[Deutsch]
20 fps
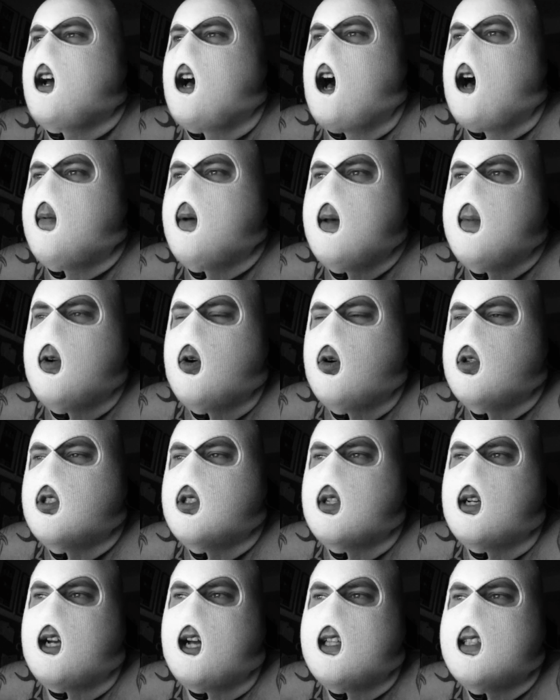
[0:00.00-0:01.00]
Aber im Großen
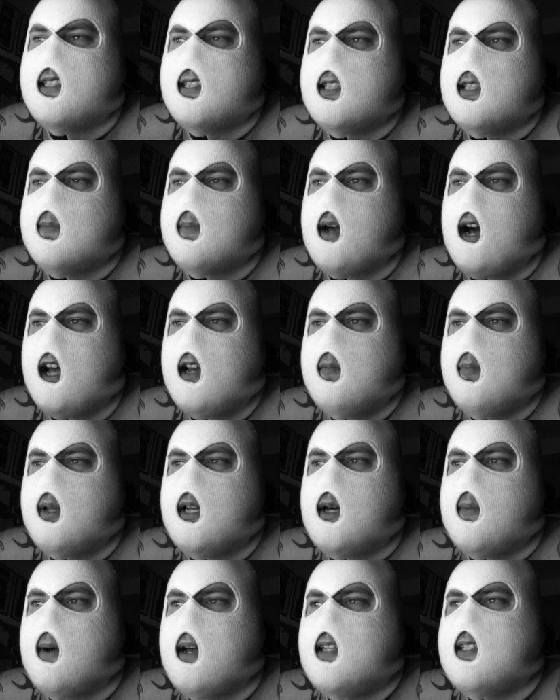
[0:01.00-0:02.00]
und Ganzen ist mir ein
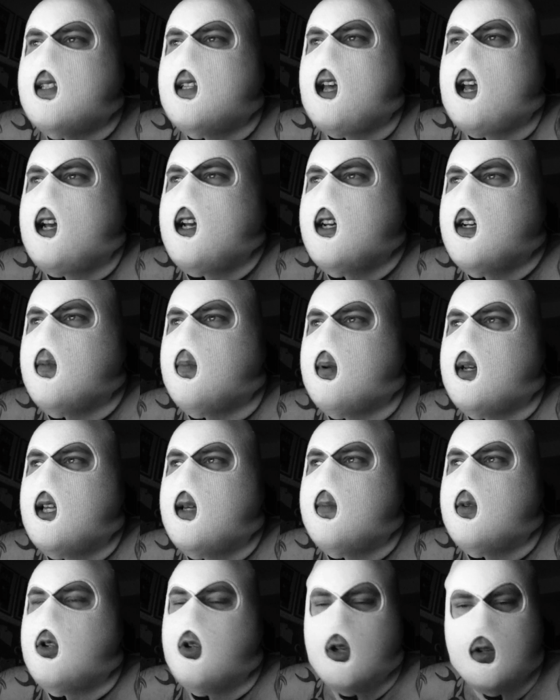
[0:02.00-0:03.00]
Beat am meisten hängen
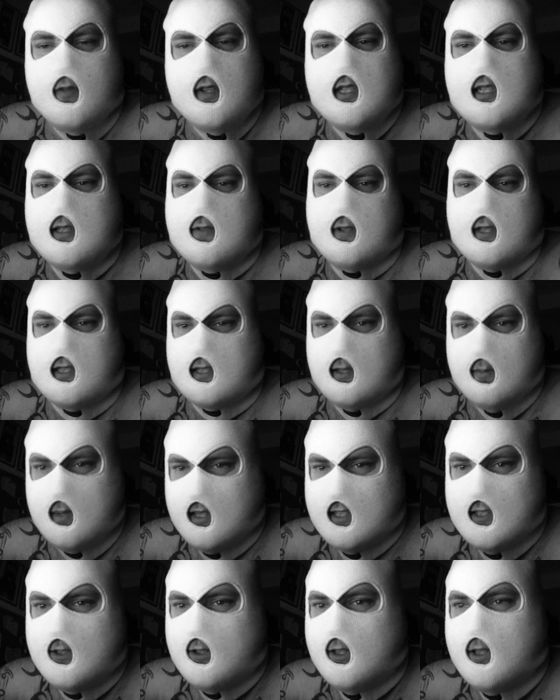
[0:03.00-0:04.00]
geblieben und irgendwie ist das fast
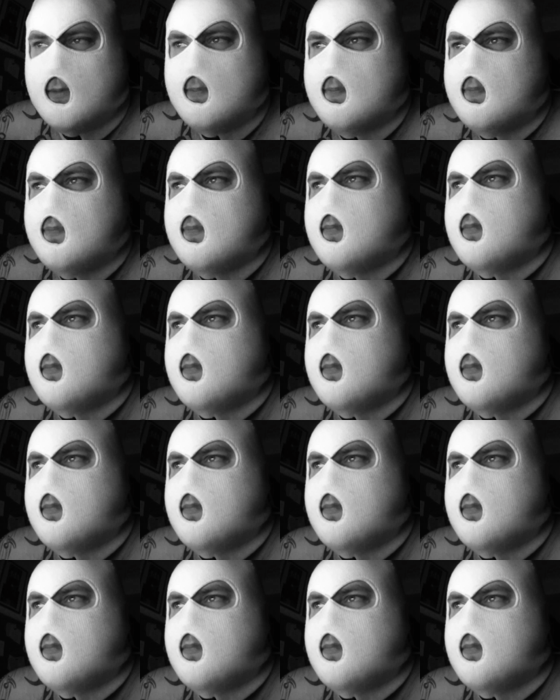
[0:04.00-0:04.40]
immer so.